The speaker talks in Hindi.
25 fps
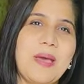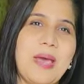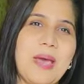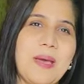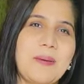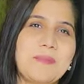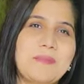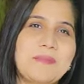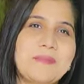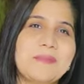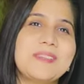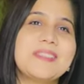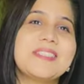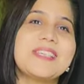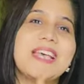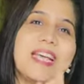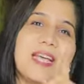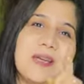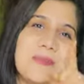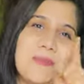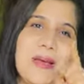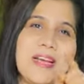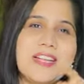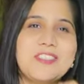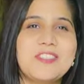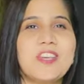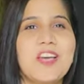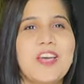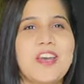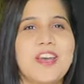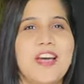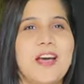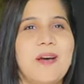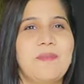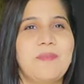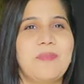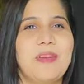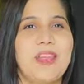जी मैम सही
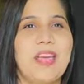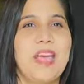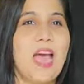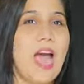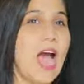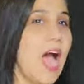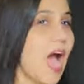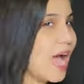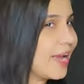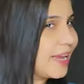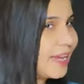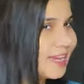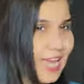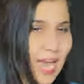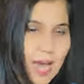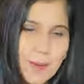पहचाना आपने